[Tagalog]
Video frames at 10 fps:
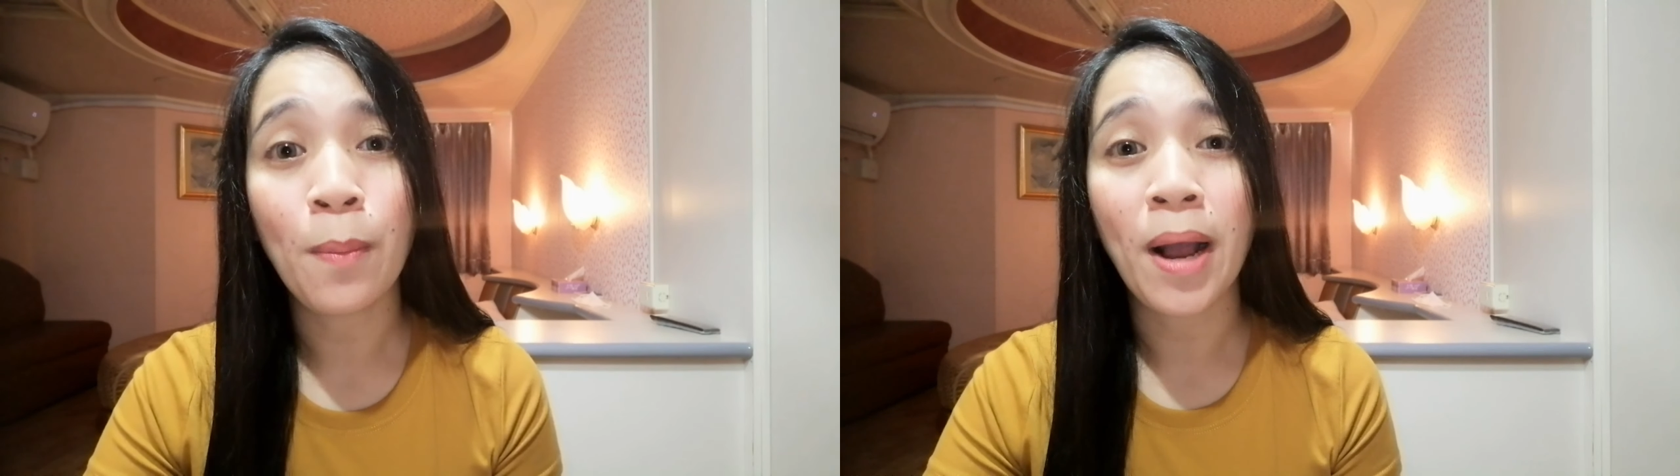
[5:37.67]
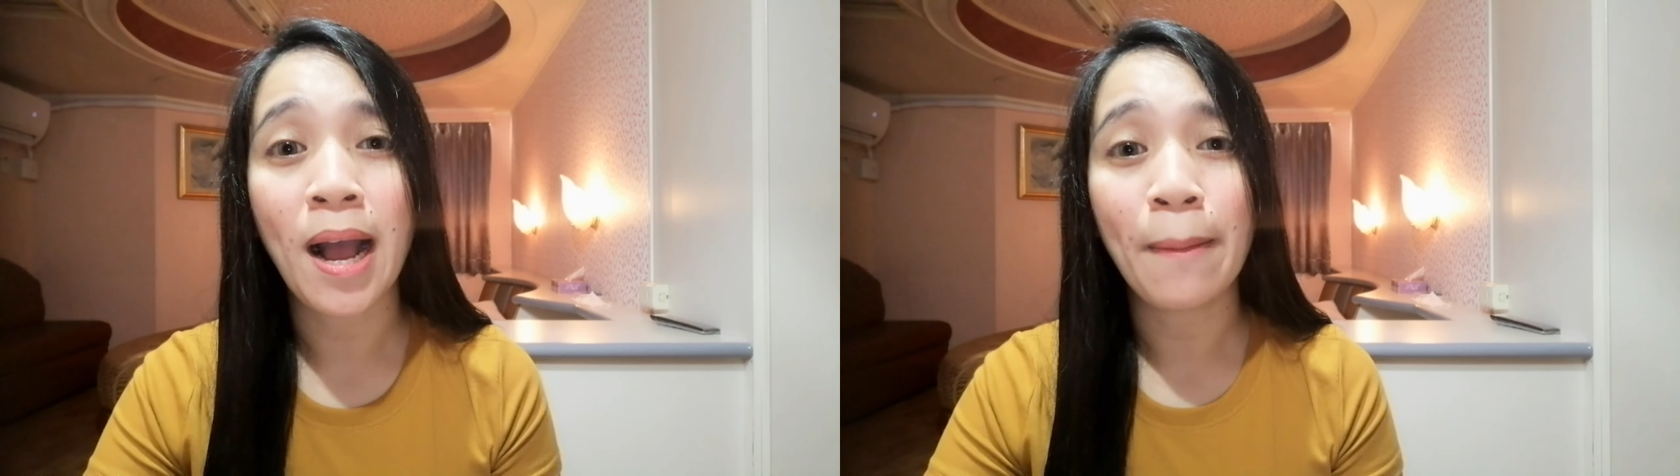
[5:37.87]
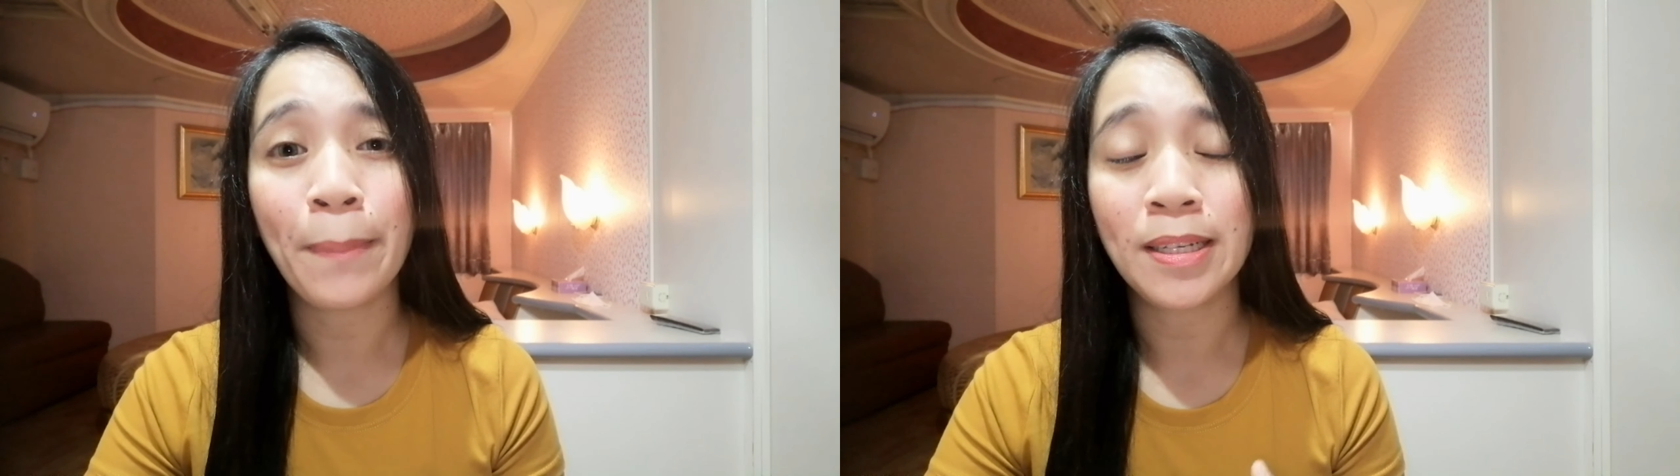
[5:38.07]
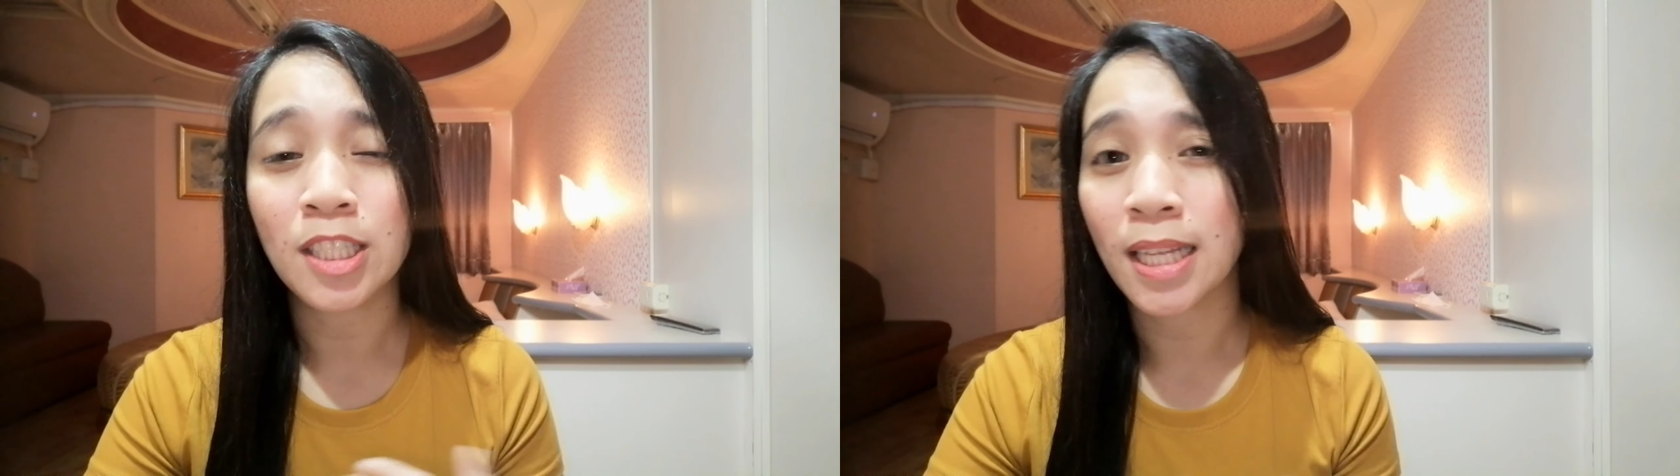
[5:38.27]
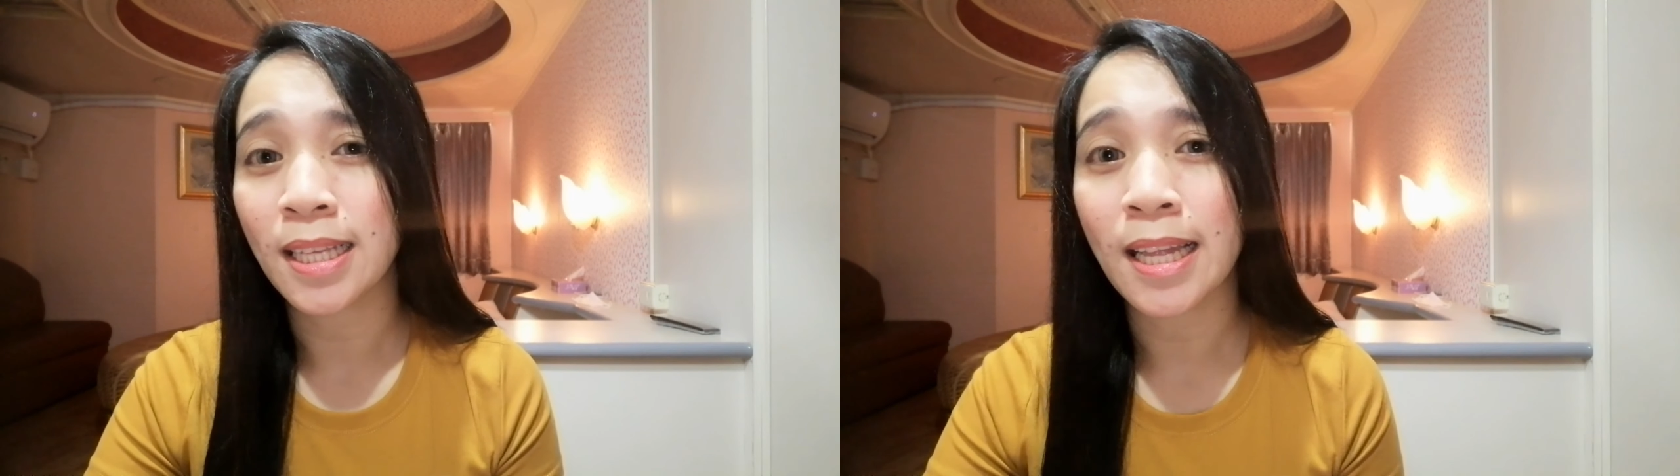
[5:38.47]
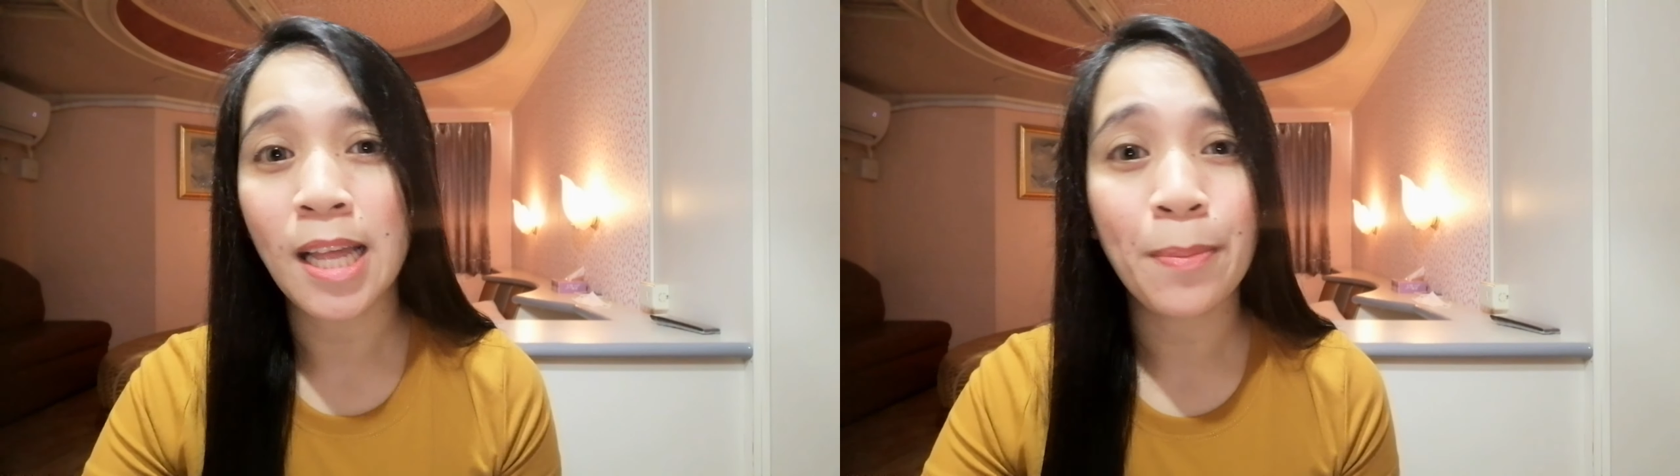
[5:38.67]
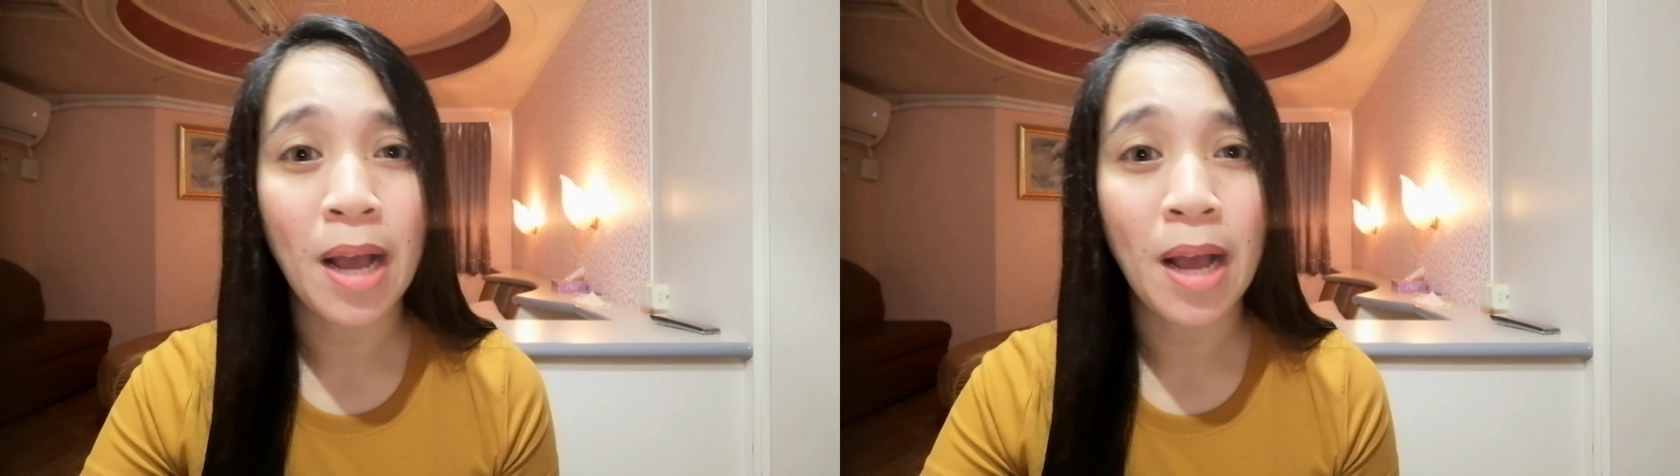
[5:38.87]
makakapag-chat ka na,